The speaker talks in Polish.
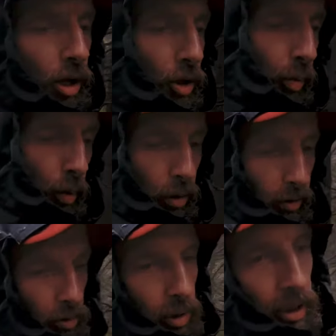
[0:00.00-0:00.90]
do połowy
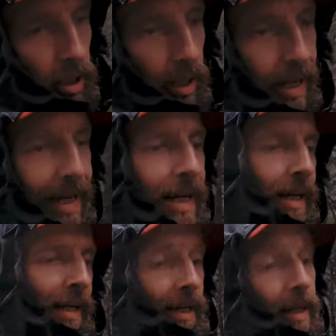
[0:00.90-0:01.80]
łydki.
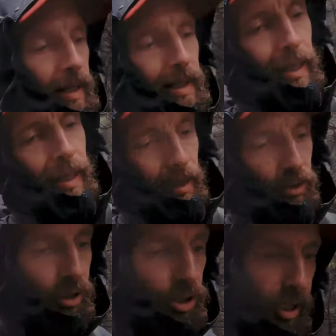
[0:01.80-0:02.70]
No
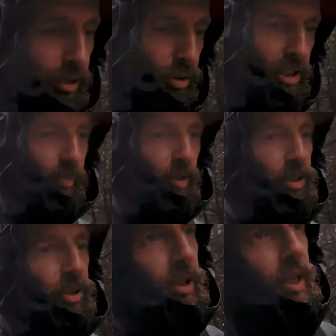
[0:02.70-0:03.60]
liczę na to, że za 5
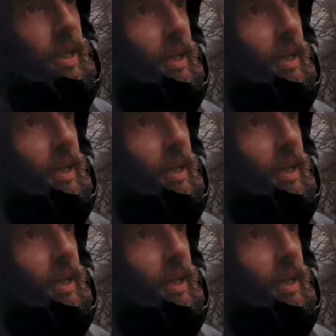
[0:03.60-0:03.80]
dni